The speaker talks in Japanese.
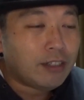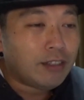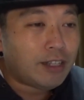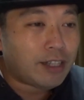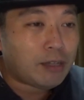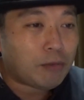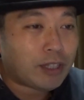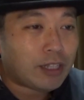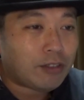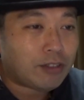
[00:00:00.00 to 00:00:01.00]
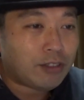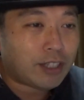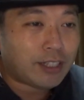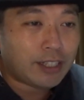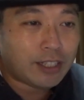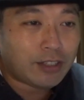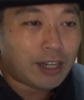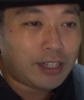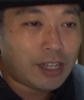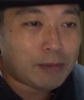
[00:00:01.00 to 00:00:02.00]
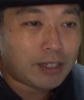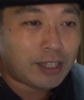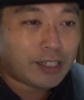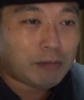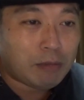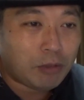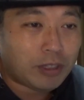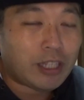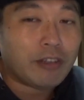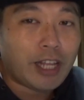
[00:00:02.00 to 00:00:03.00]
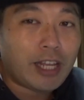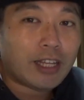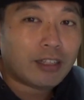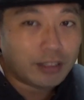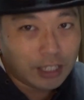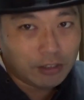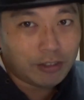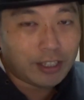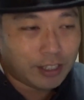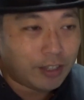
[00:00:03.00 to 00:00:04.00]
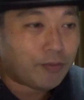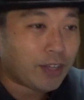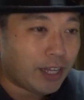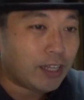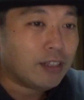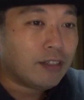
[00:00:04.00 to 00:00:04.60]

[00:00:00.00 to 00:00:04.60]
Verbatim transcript: デザインも担当する多彩さとアイデアマンな一面もっていうねタイトルですはい